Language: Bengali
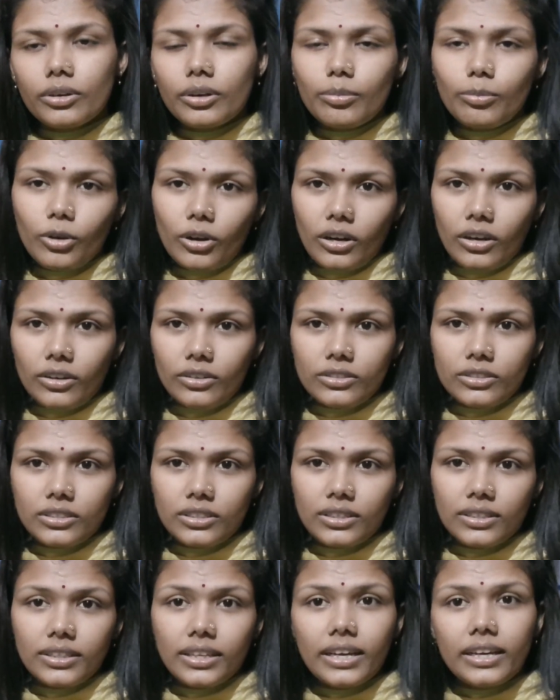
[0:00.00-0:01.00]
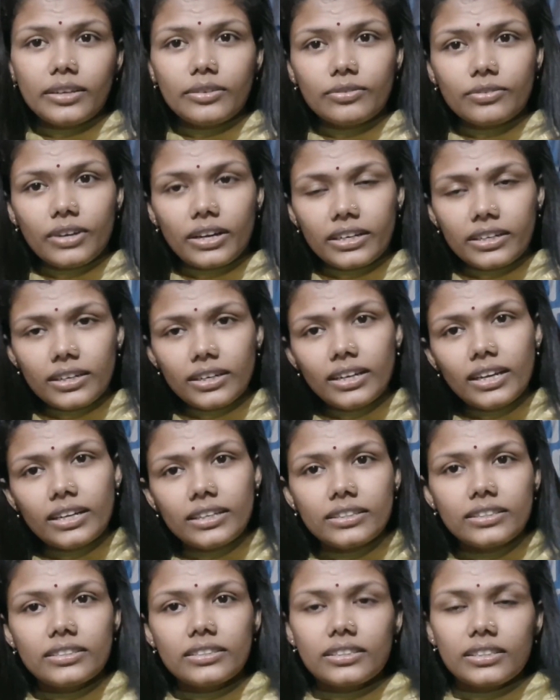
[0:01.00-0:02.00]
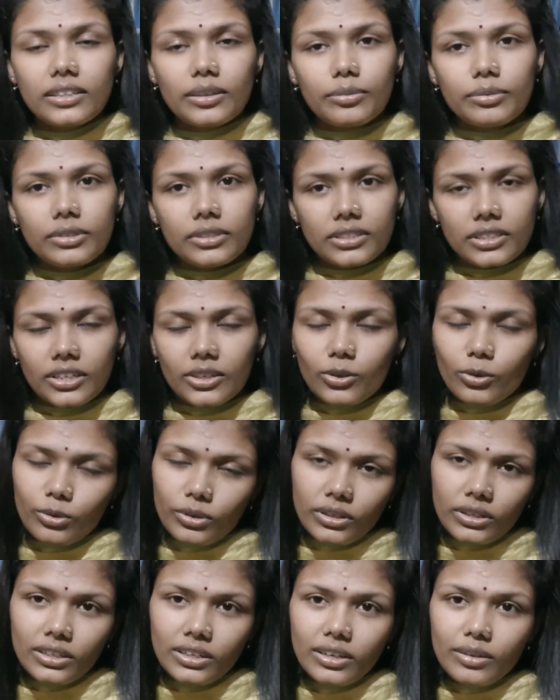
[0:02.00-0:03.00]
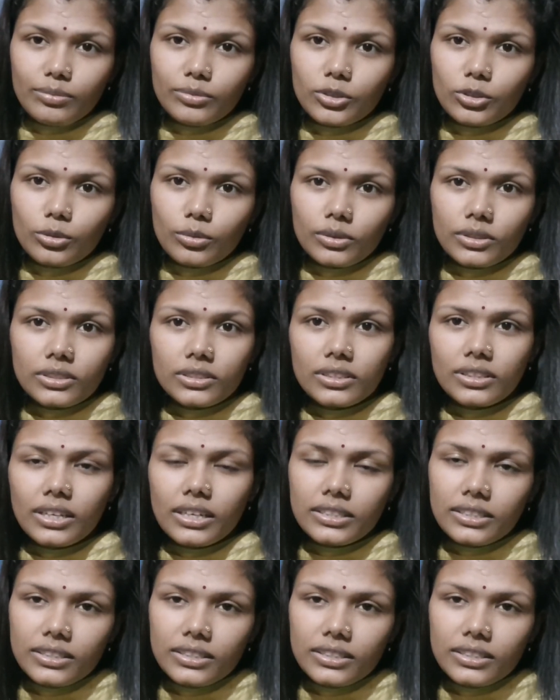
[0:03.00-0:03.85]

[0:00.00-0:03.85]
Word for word: আজ আমি তোমাদের সাথে শেয়ার করব কেন আমি লকডাউনে বিয়ে করেছিলাম